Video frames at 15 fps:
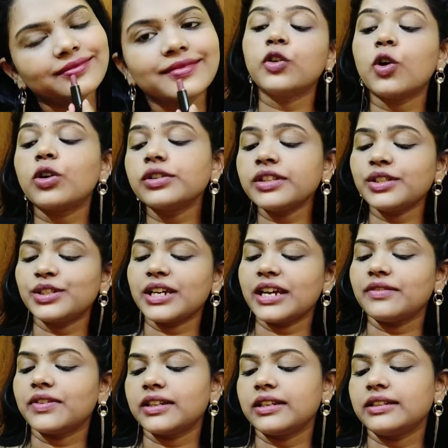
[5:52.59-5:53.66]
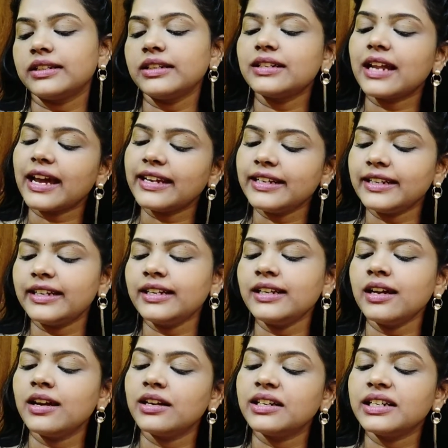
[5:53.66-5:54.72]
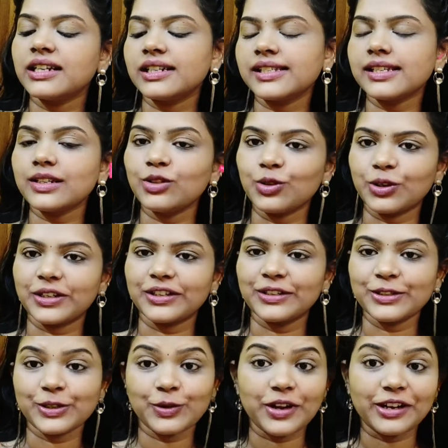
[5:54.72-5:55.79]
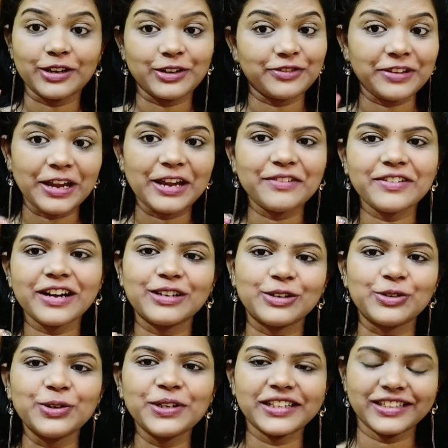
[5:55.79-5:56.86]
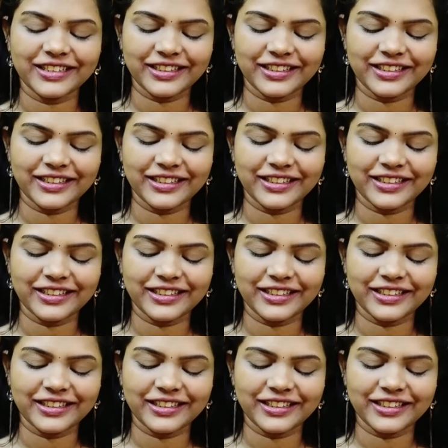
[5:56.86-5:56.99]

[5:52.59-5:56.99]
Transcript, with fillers: ஃபோர்த் ஷேட் வந்துட்டு நைன்டீன் ரிஹர்சல் லுக் ஸோ என்னோட ஃபேவரட் லுக்